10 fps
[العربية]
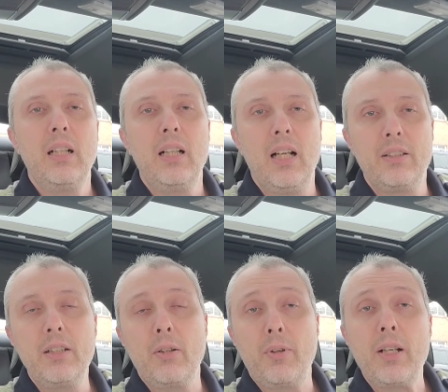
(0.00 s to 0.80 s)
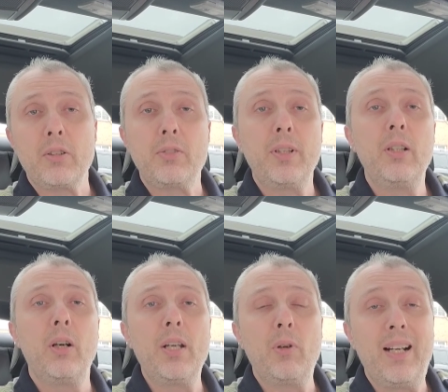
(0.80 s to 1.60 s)
الادينو فيروس في
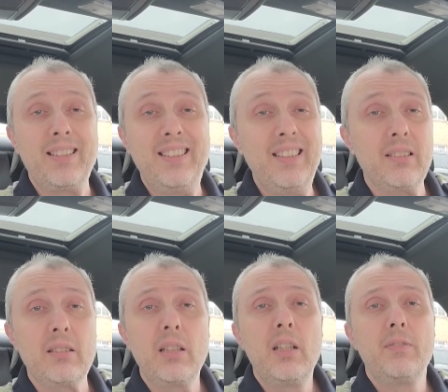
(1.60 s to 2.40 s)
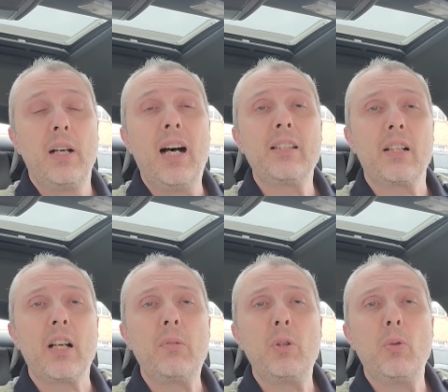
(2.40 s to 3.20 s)
له انواع كثير فهذا
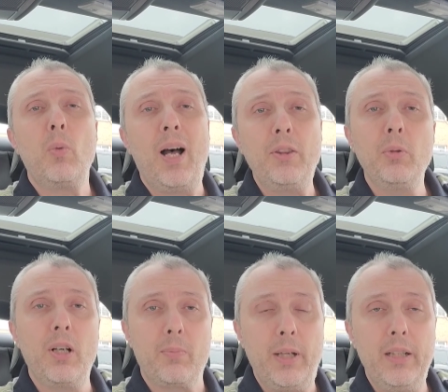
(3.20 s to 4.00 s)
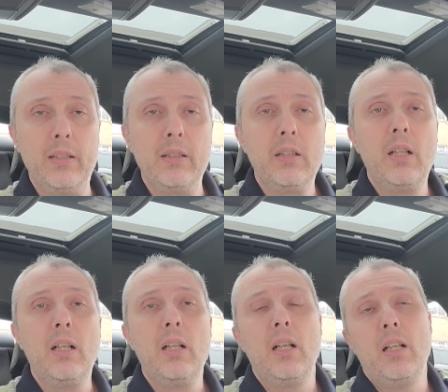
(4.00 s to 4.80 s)
رقمه 41
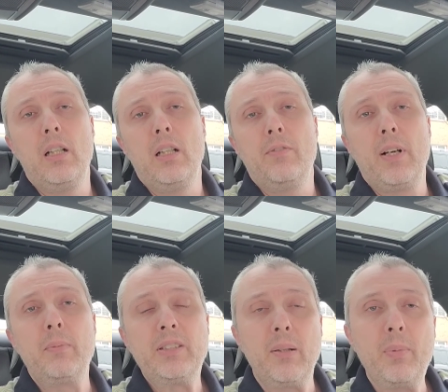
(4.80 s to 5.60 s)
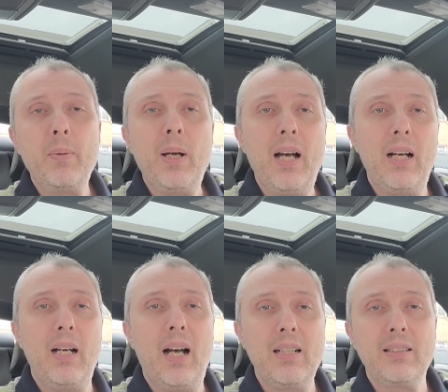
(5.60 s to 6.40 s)
آه، فبسبب
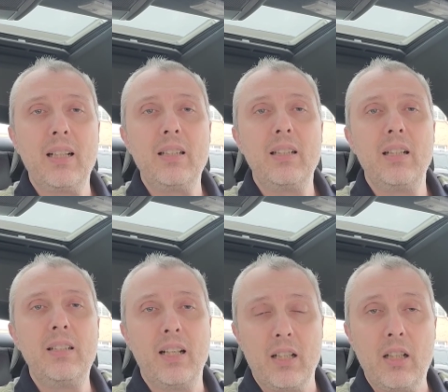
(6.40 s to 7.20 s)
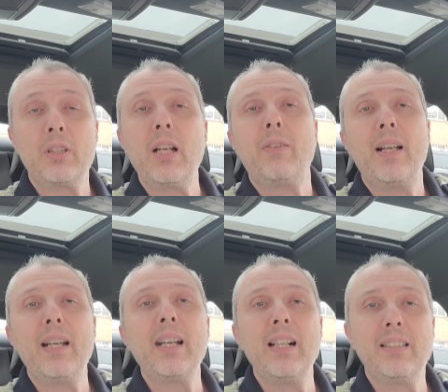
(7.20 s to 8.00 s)
هذا اليرقان طبعا
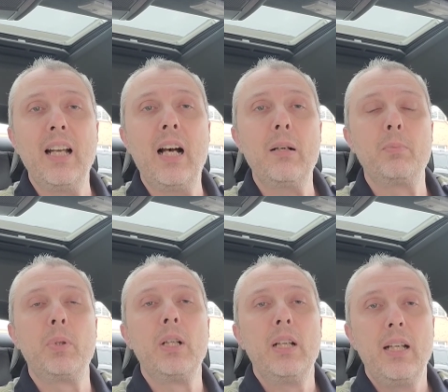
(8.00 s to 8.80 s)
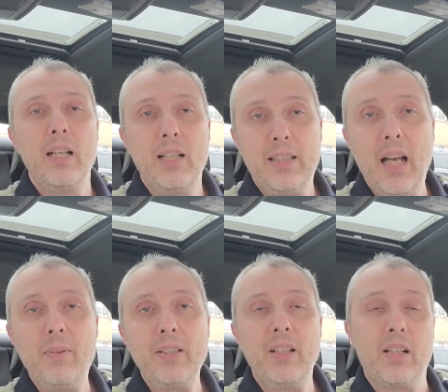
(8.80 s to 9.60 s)
نعم. اي التهاب آه،
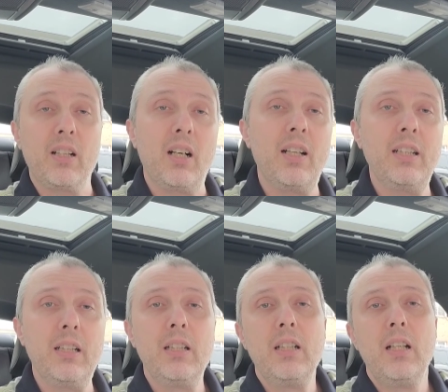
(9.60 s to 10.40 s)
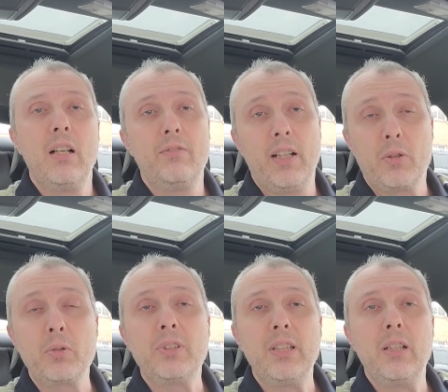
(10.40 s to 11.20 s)
كبد يرقاني
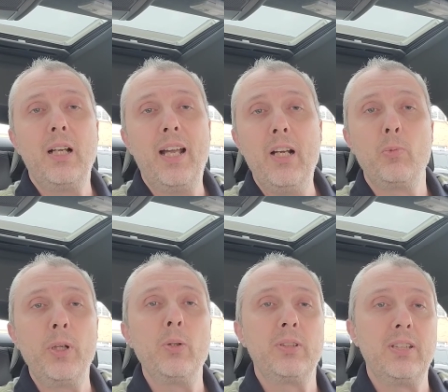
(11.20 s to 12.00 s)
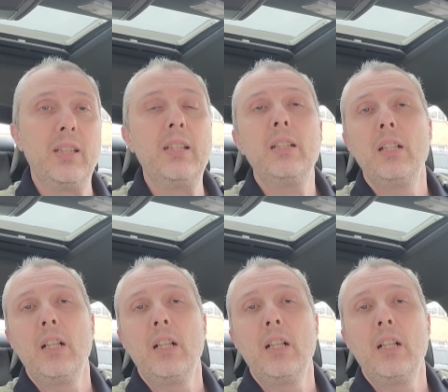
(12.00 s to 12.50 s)
فيروسي A C